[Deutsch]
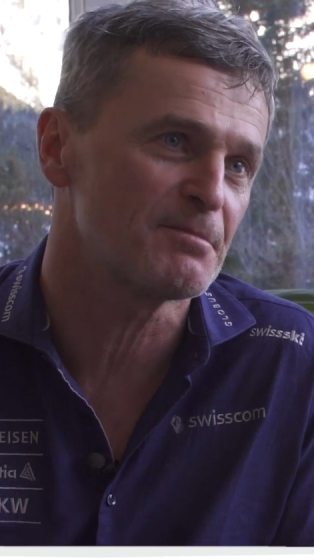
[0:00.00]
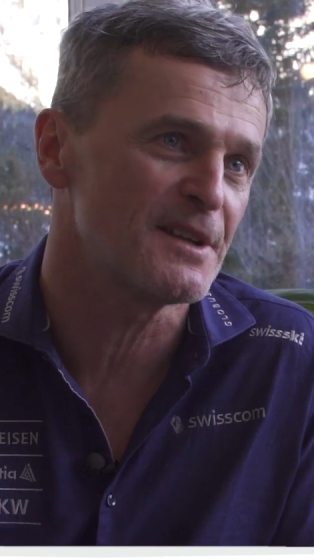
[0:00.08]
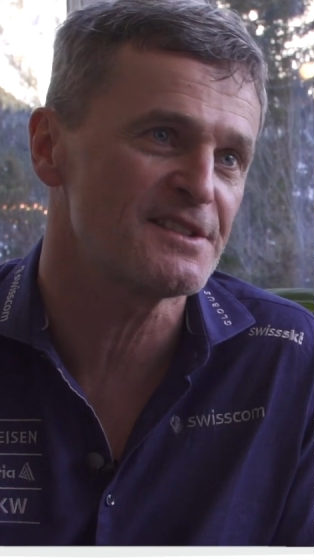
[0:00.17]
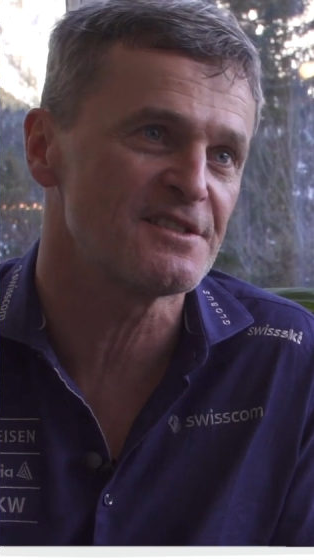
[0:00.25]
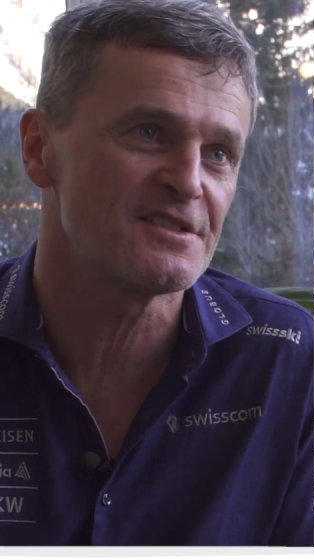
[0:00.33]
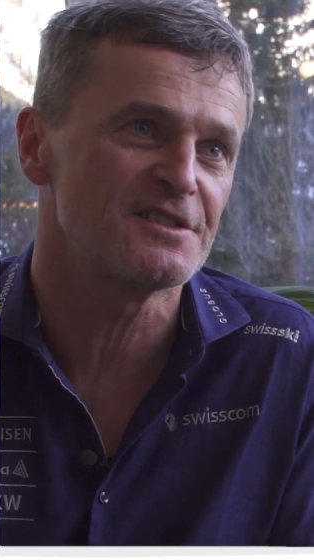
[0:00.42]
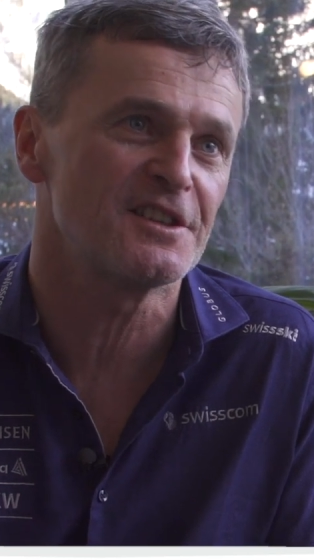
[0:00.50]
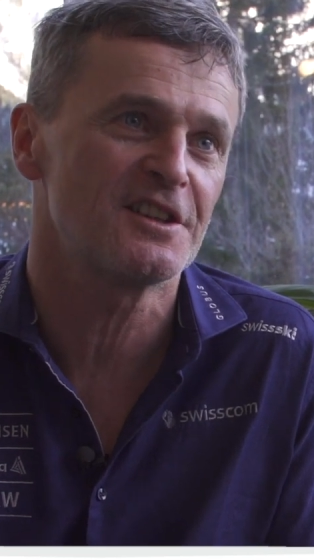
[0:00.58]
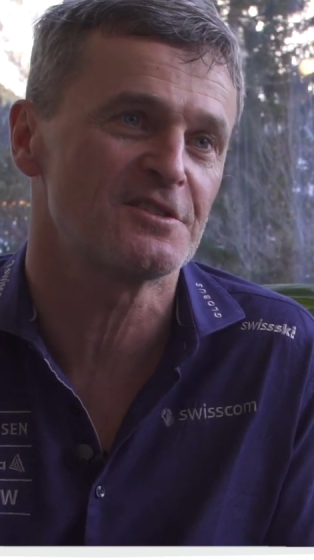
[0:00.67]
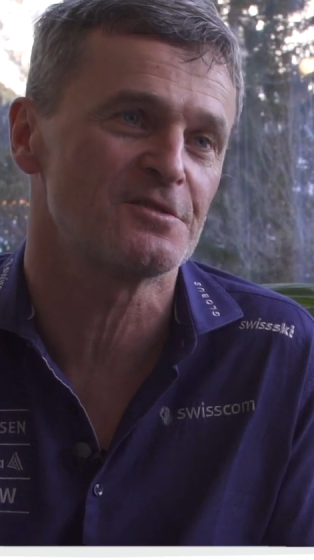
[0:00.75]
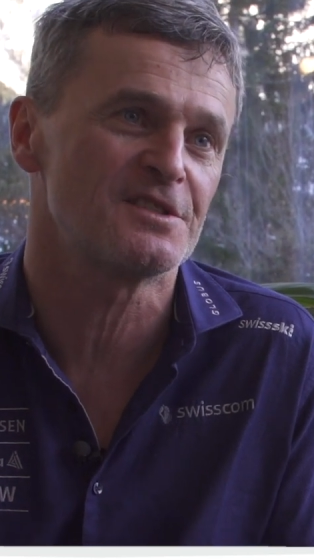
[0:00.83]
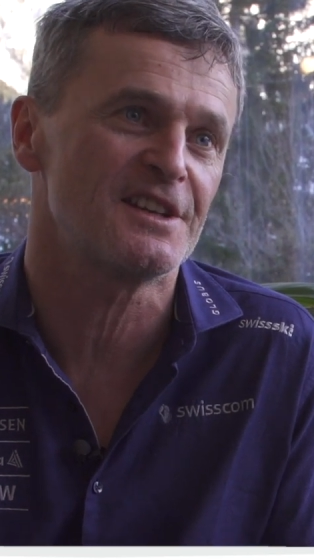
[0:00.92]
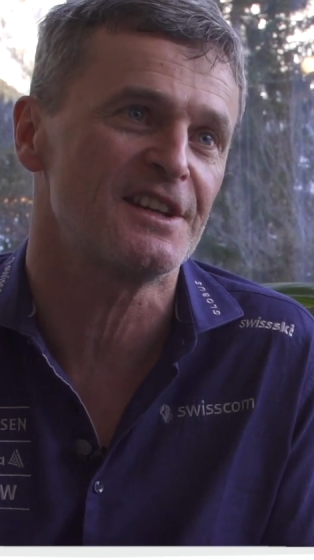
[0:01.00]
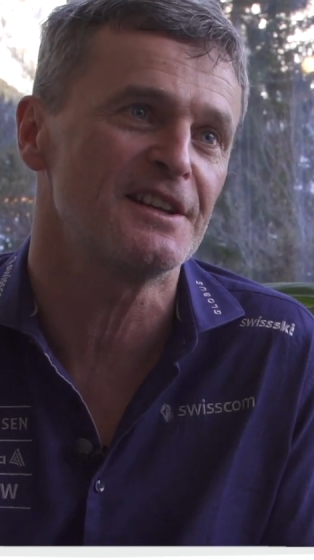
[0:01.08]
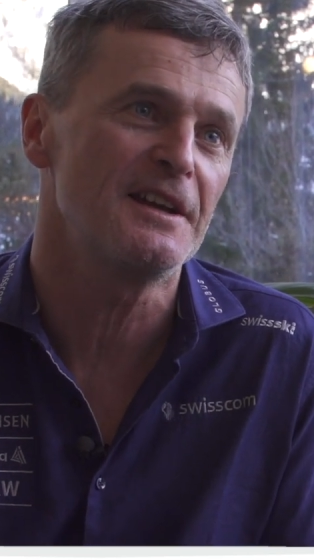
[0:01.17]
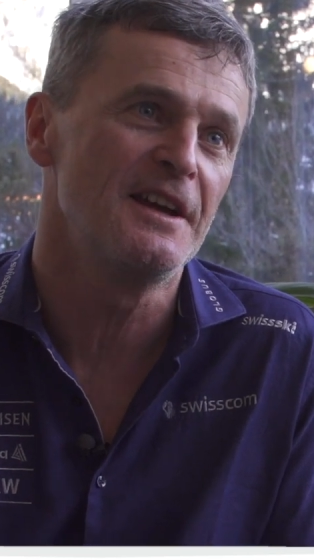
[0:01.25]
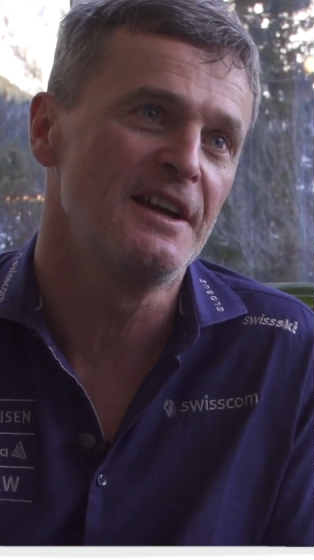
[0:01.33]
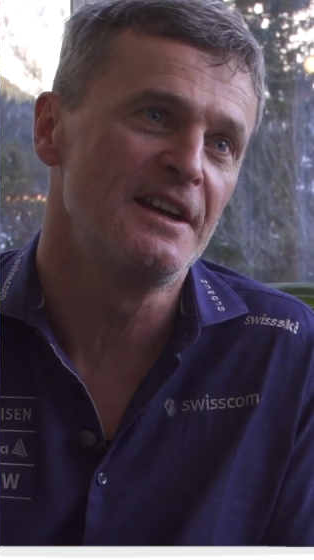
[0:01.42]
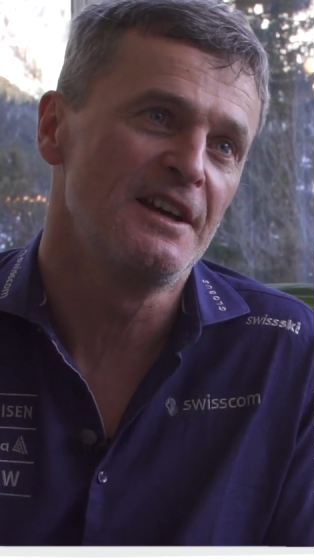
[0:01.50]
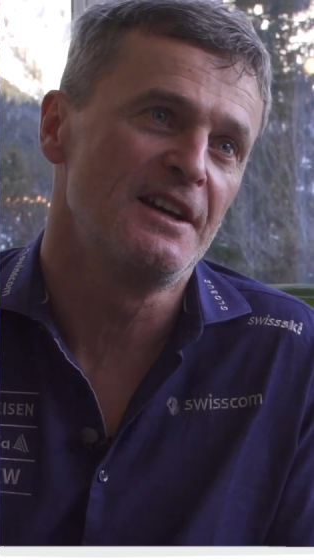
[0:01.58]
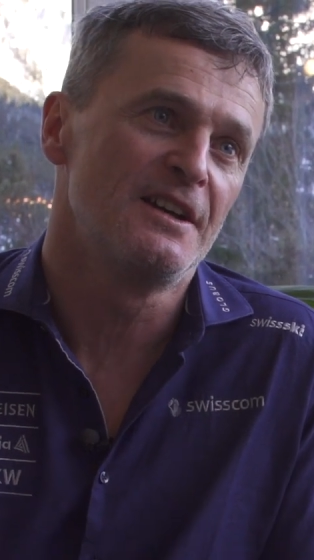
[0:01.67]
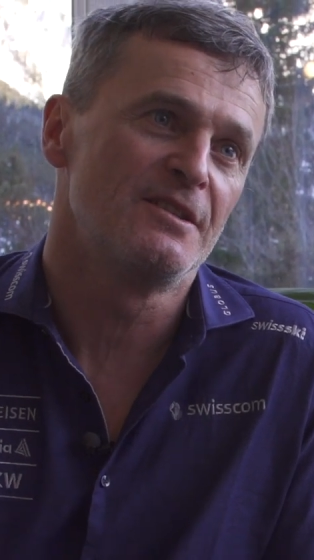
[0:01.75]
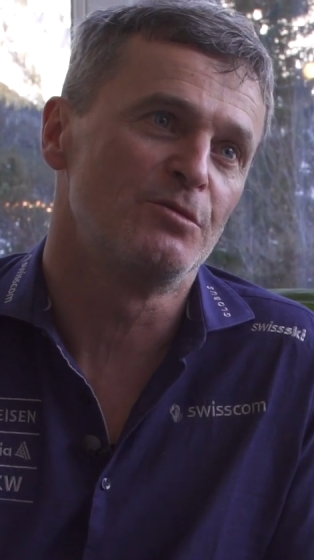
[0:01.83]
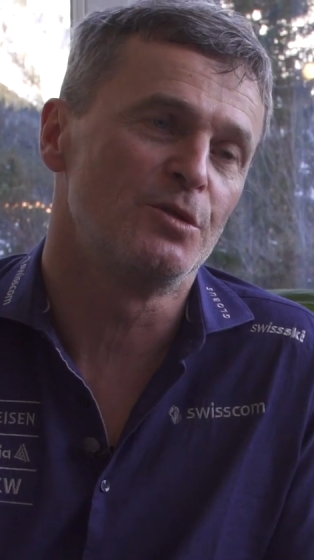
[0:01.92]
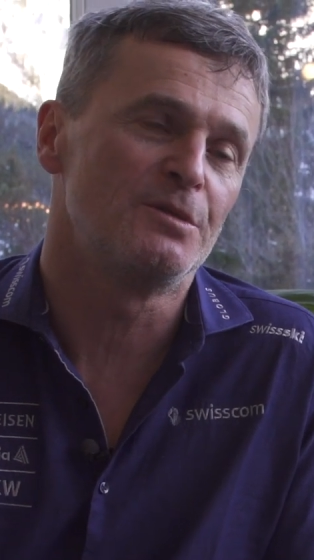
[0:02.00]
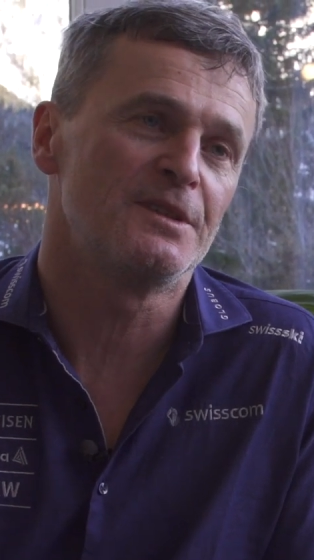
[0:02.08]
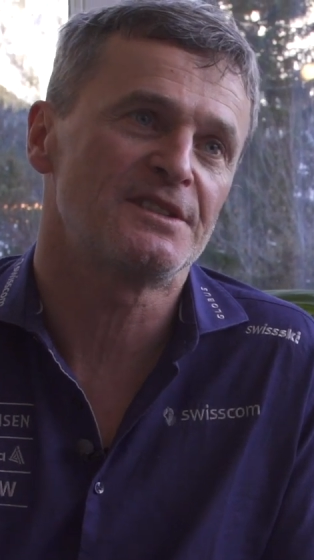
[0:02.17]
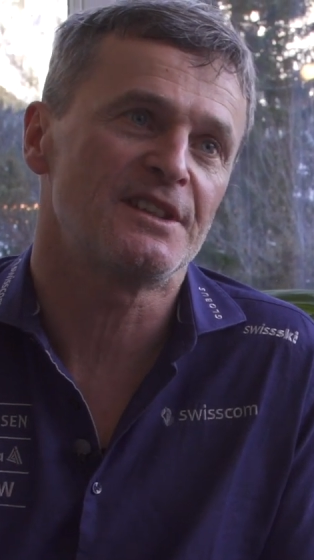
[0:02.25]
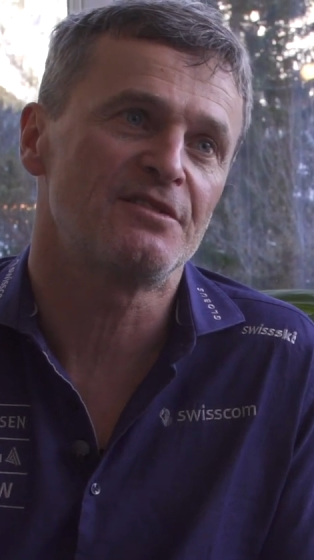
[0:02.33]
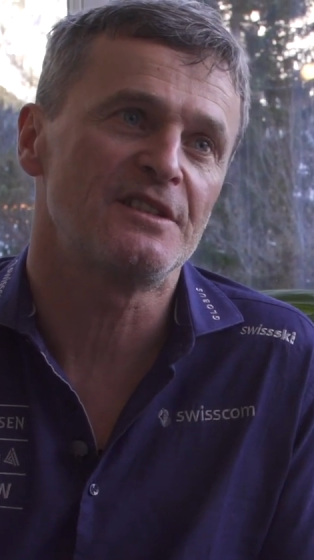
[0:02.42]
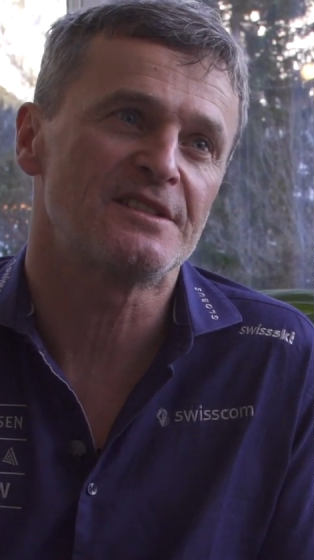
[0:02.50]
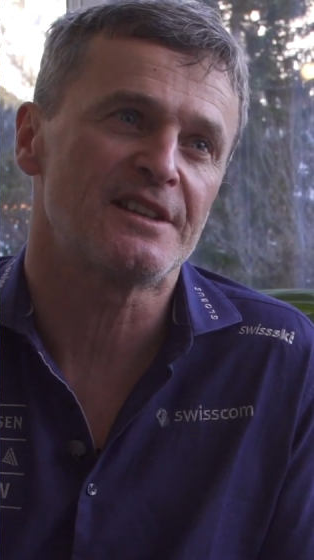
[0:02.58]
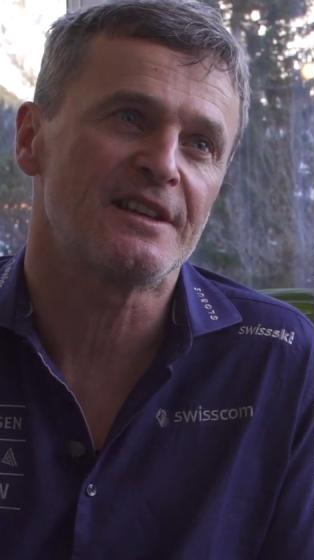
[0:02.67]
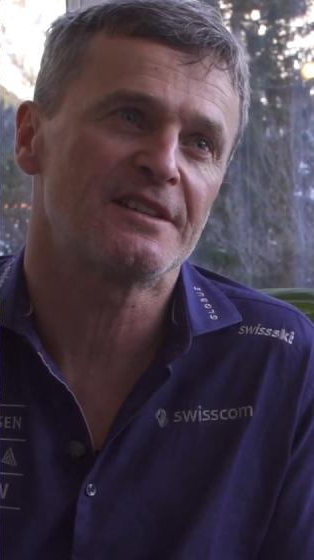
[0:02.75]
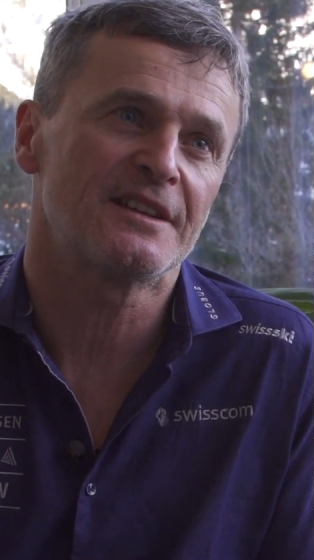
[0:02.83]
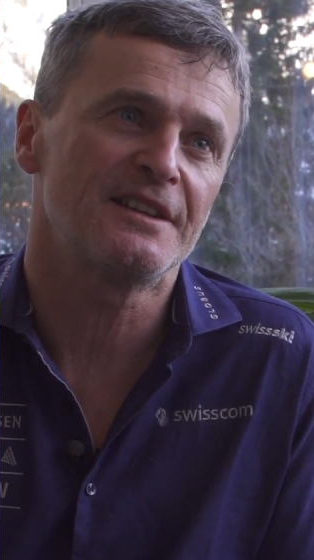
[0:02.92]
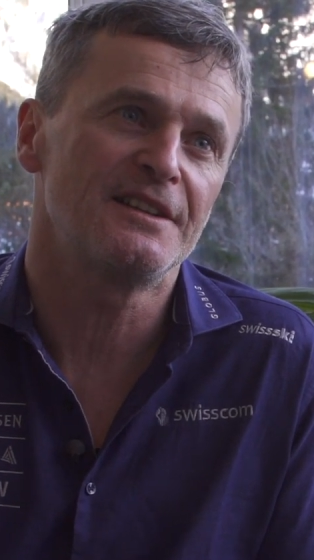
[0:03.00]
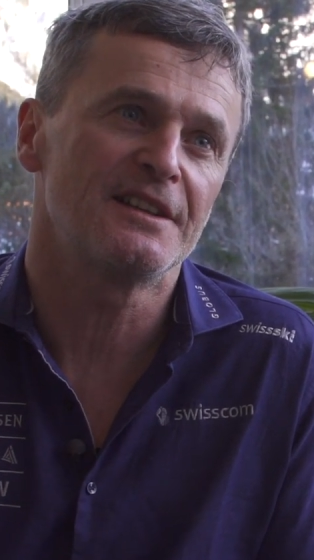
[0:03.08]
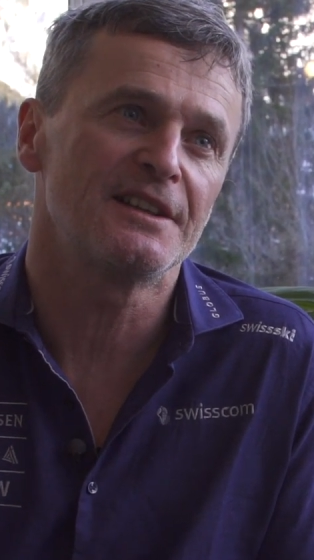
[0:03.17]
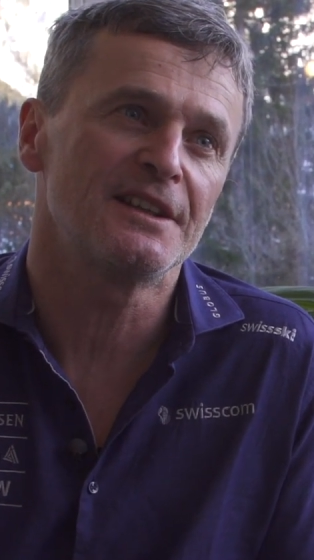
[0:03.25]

meistens nicht zu sehen wo aber sehr viel Zeit drinnen